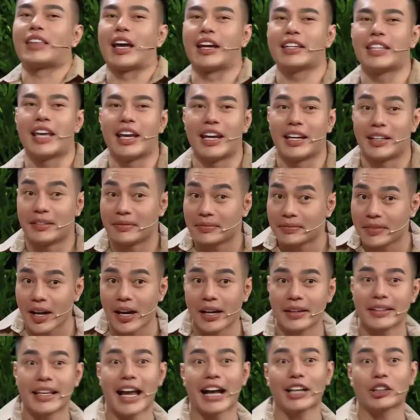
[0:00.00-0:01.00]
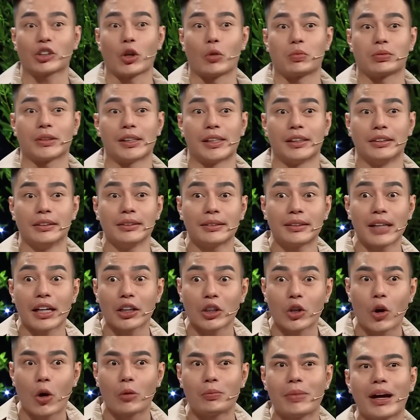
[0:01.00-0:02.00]
tại vì thơ văn tục ngữ
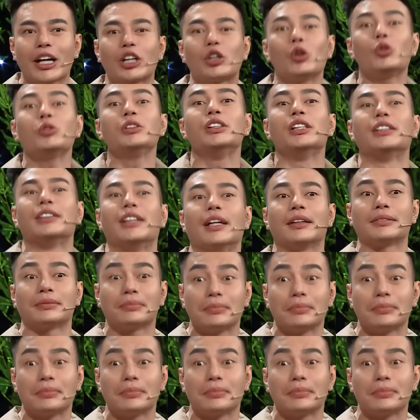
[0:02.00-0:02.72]
thất ngôn bắt cứu đường